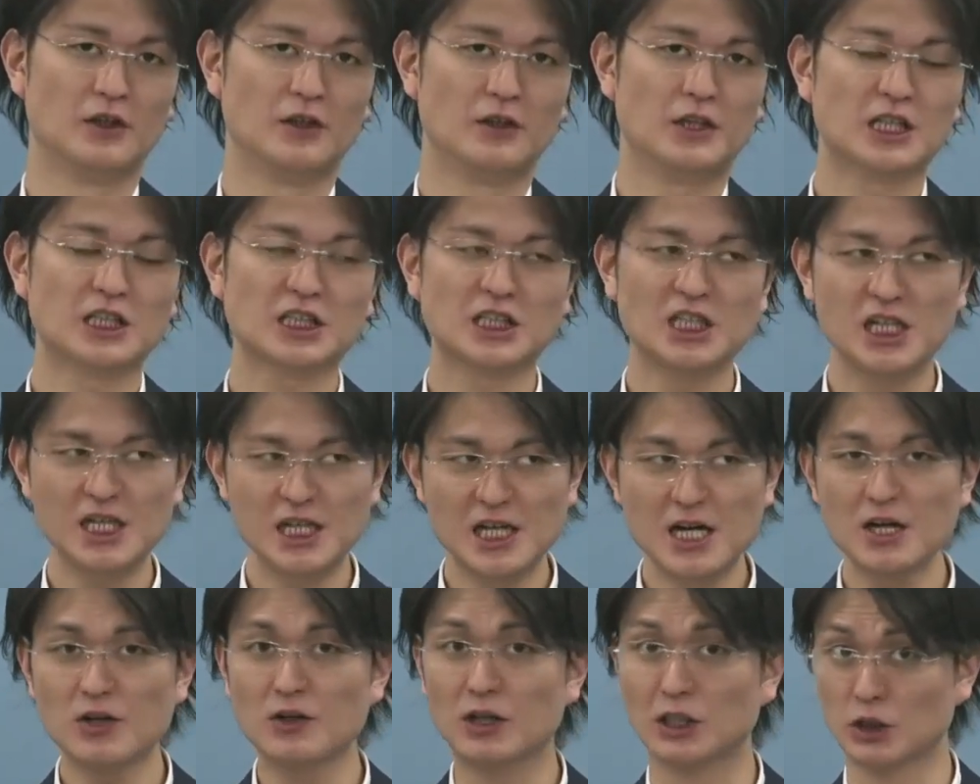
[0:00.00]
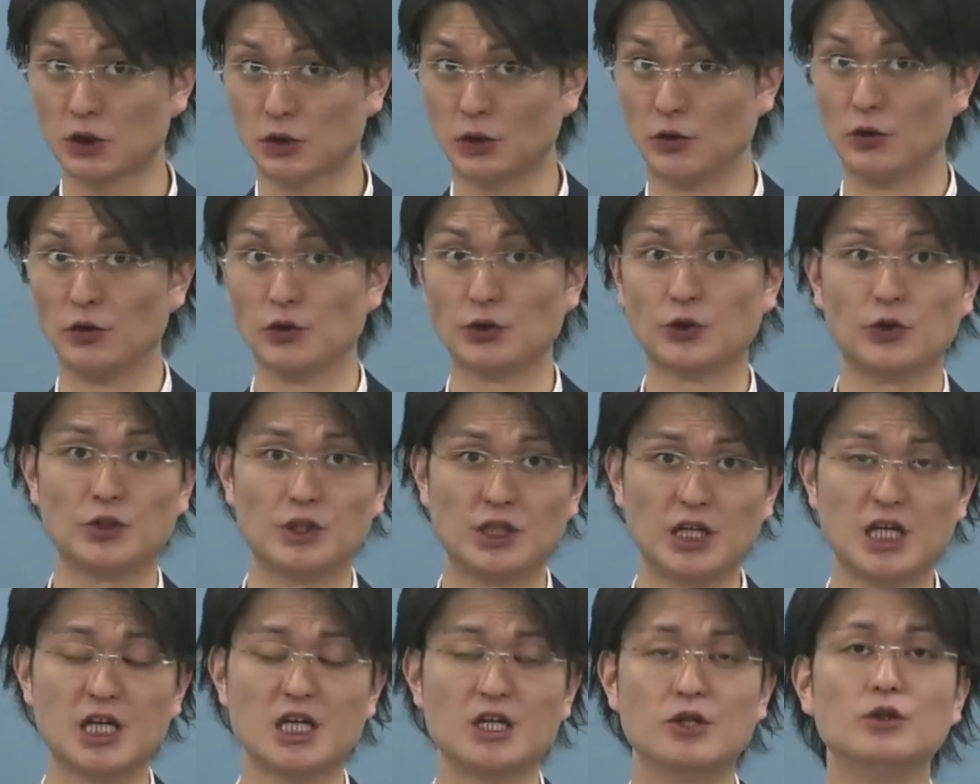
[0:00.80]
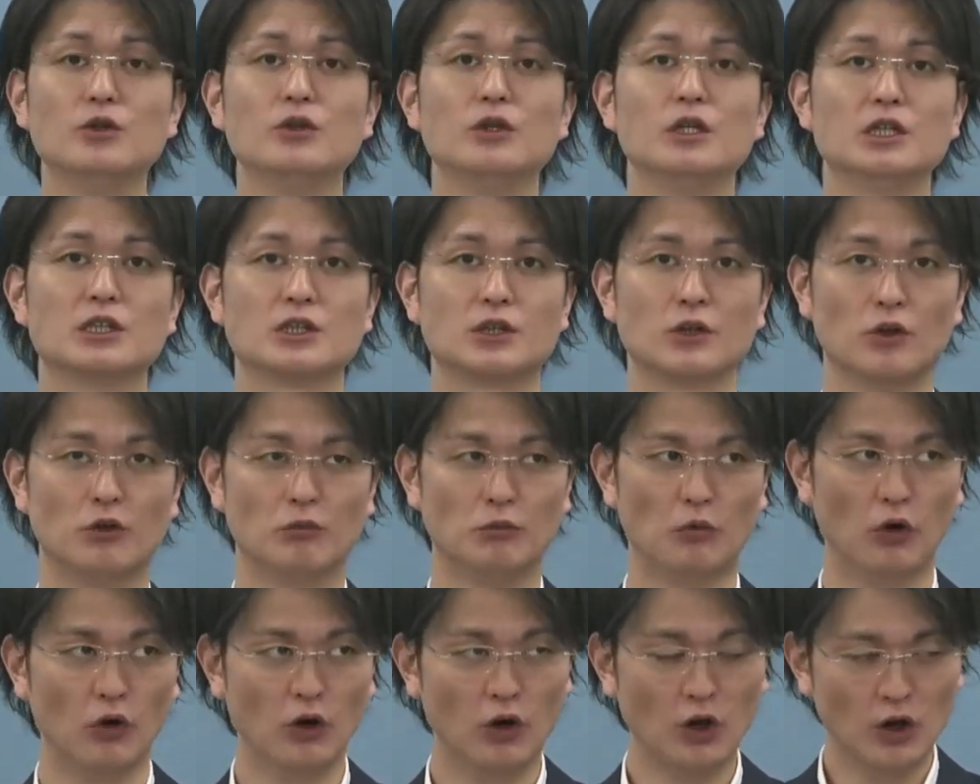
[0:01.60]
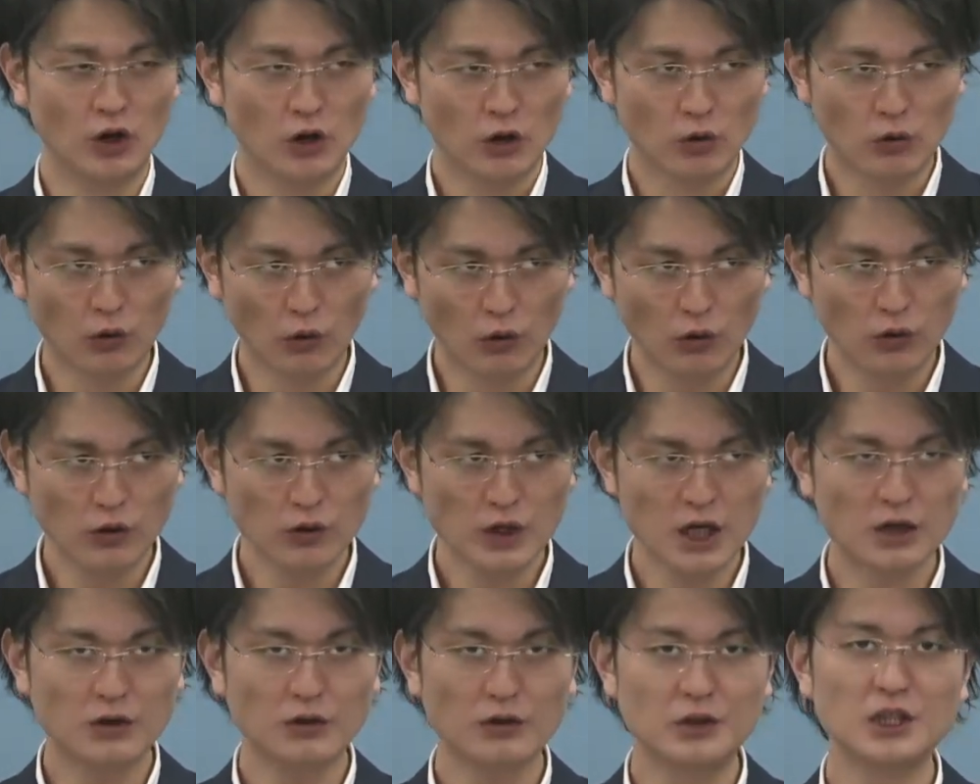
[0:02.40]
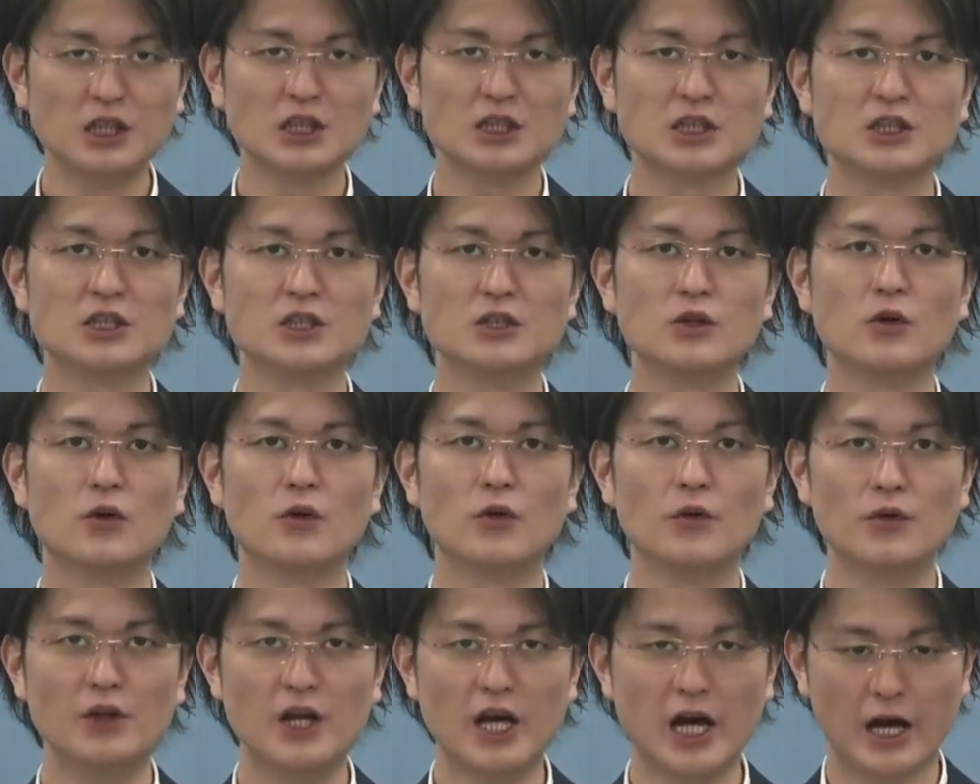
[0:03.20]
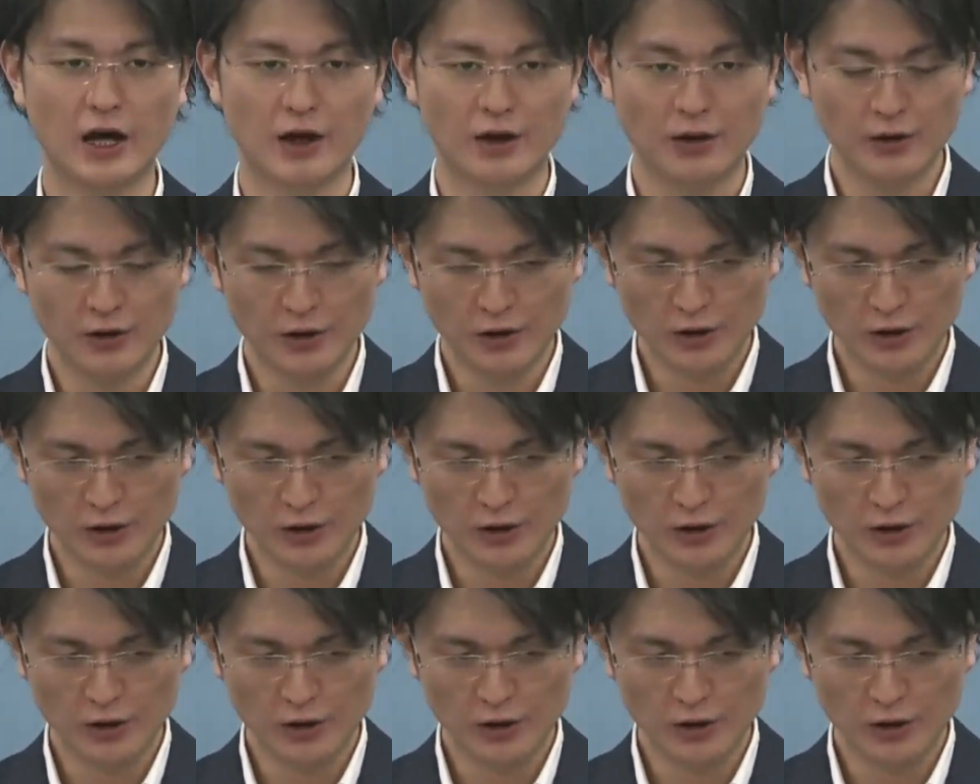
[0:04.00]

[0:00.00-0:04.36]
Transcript: だ C ランクはちょっと除いているんですけども、合格に必要な